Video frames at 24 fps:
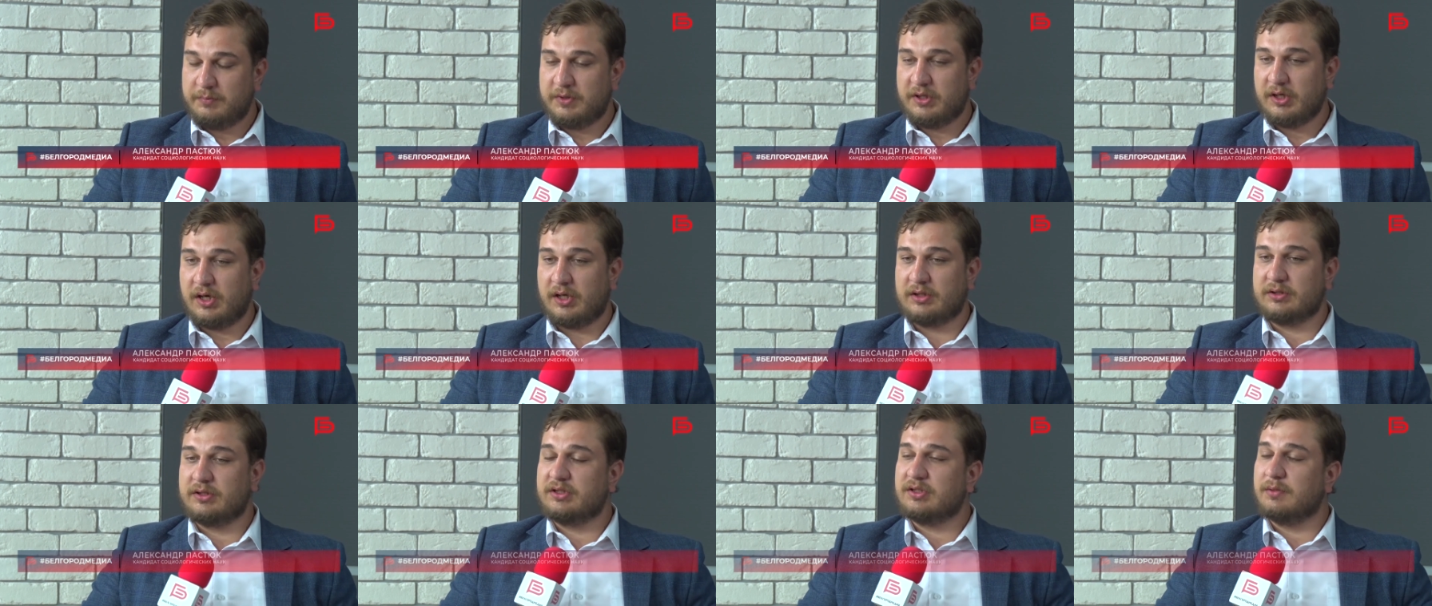
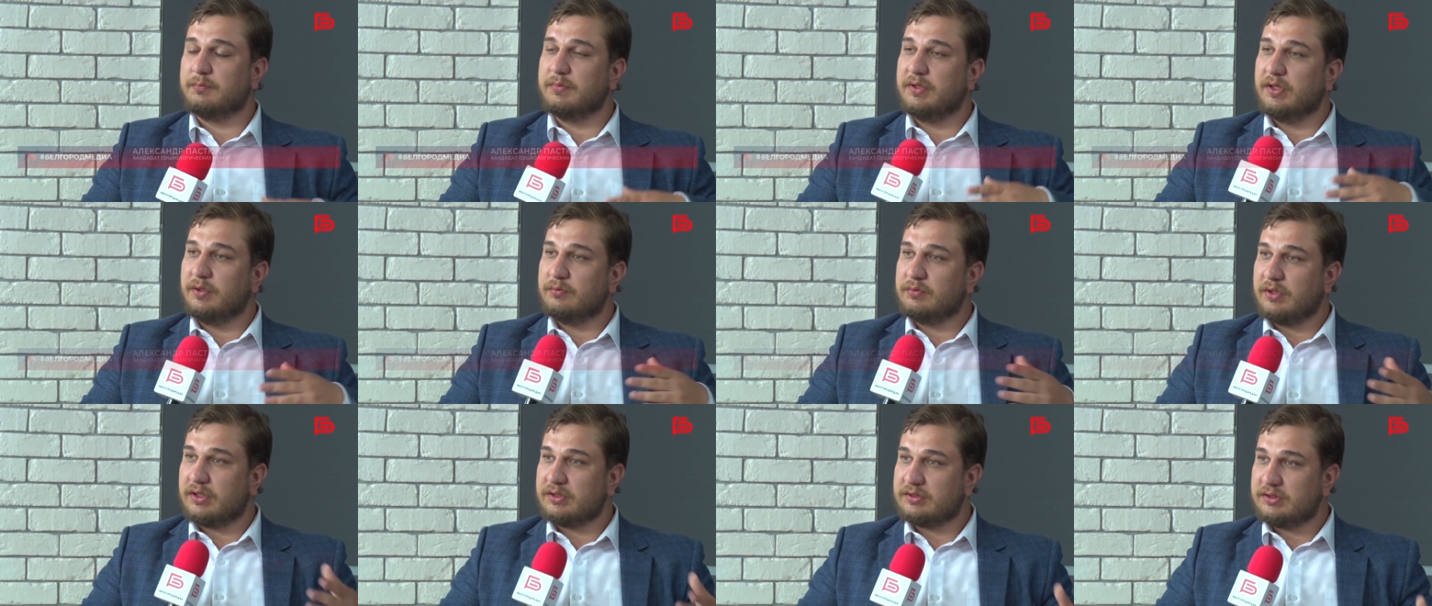иммигранты, это
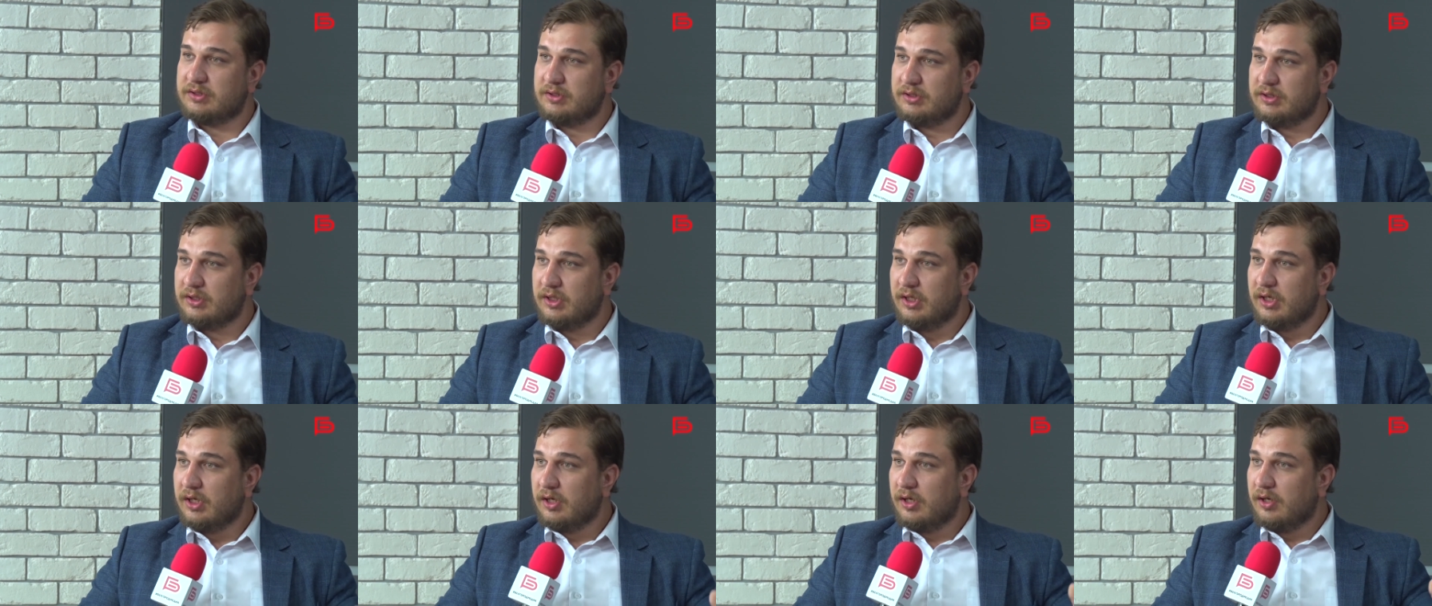были у нас
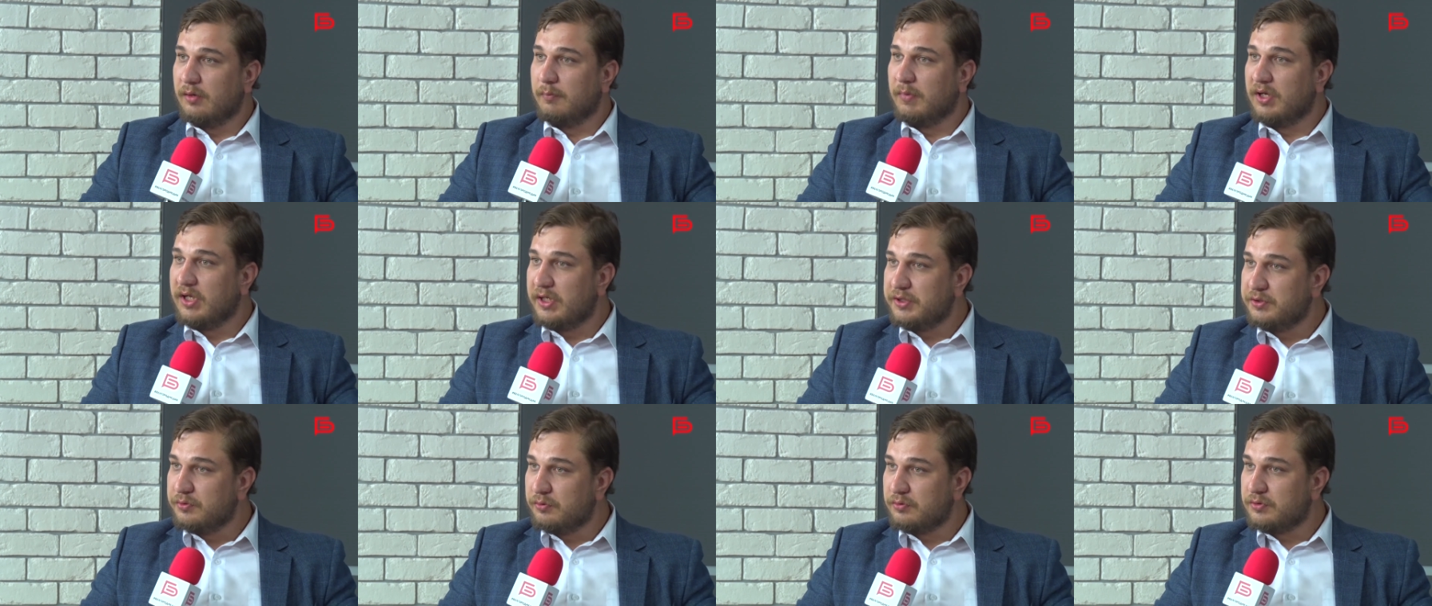и э,
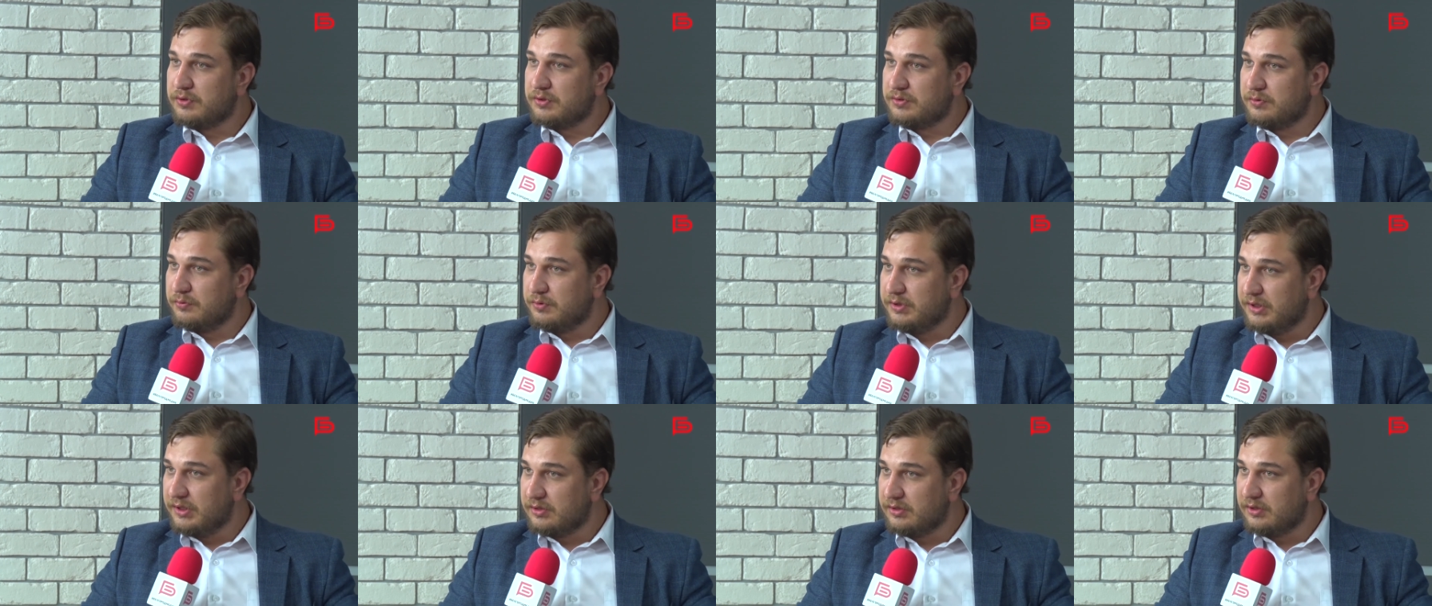молодежь,
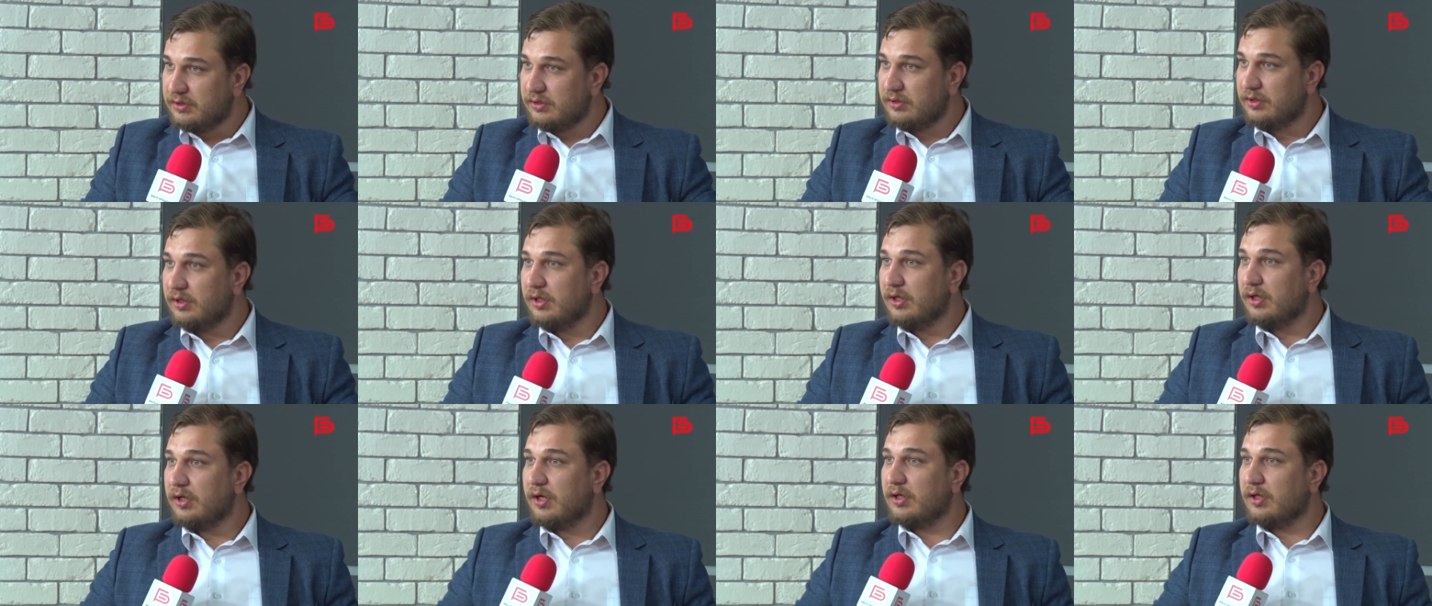студенты,